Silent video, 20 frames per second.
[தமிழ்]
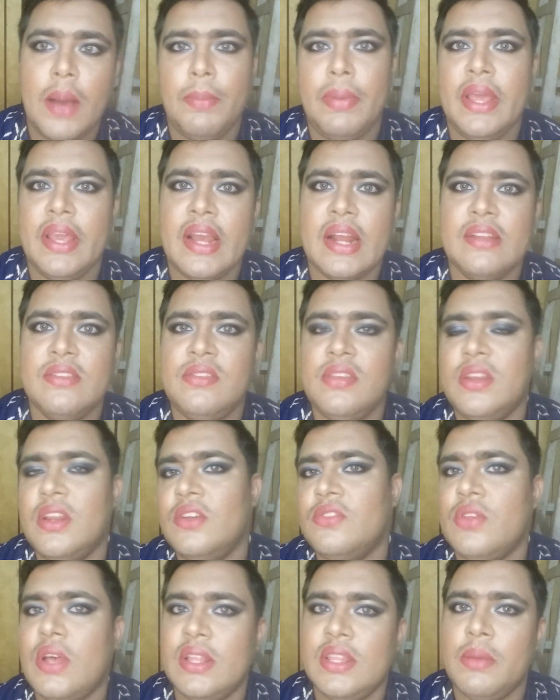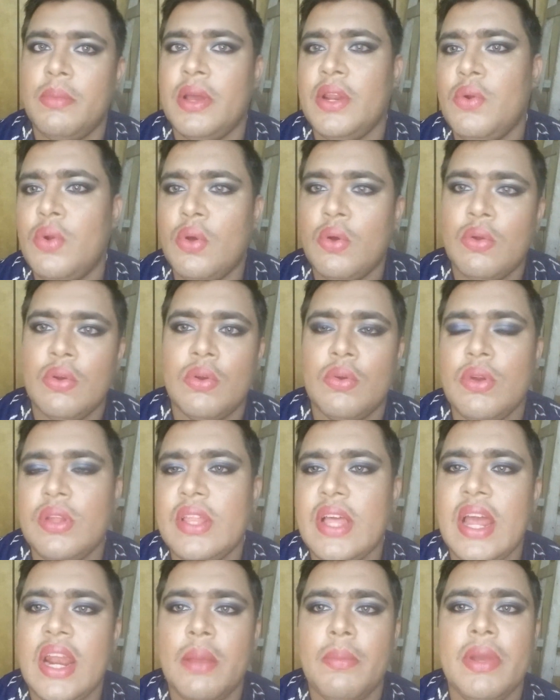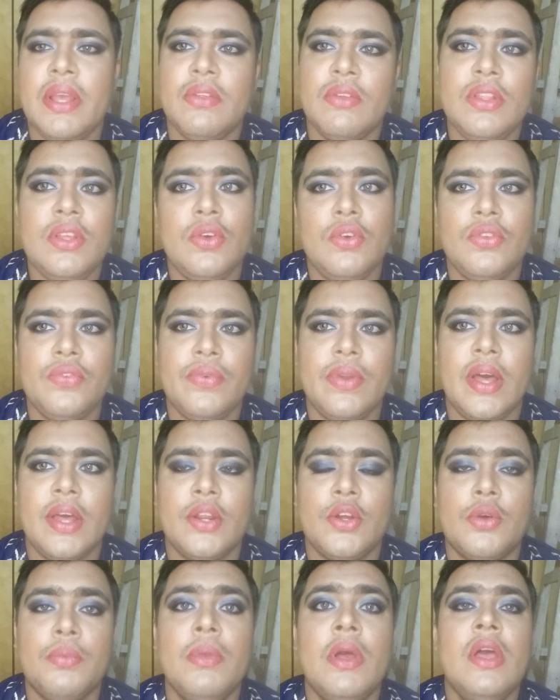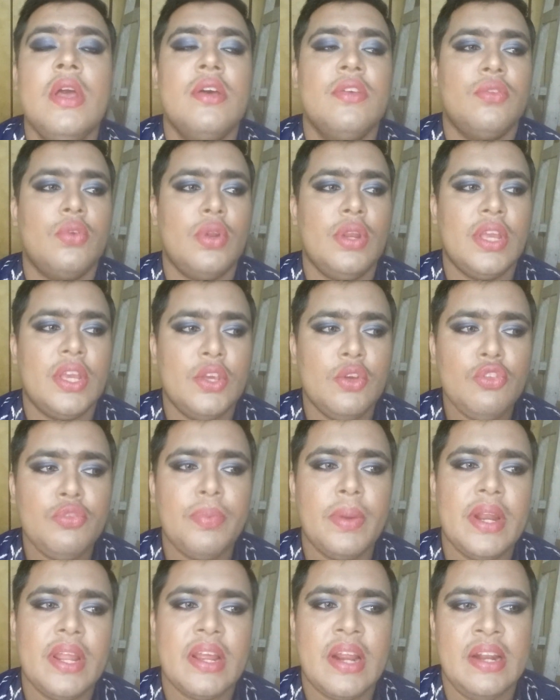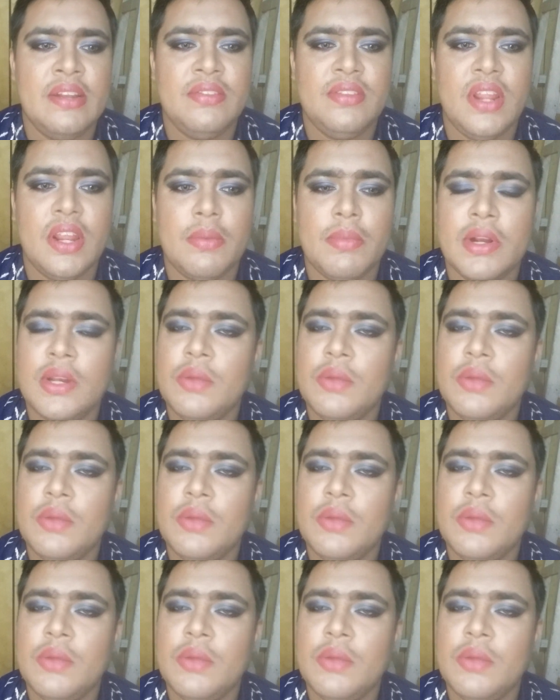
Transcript: அப்ளை கன்சிலர்ஸ் அந்த மாதிரி உள்ளவங்களுக்கு கூட தாராளமாக இது வந்து யூஸ்ஃபுல்லாக இருக்கும் ஸோ நீங்கள் யூஸ் பண்ணுற கன்சிலர்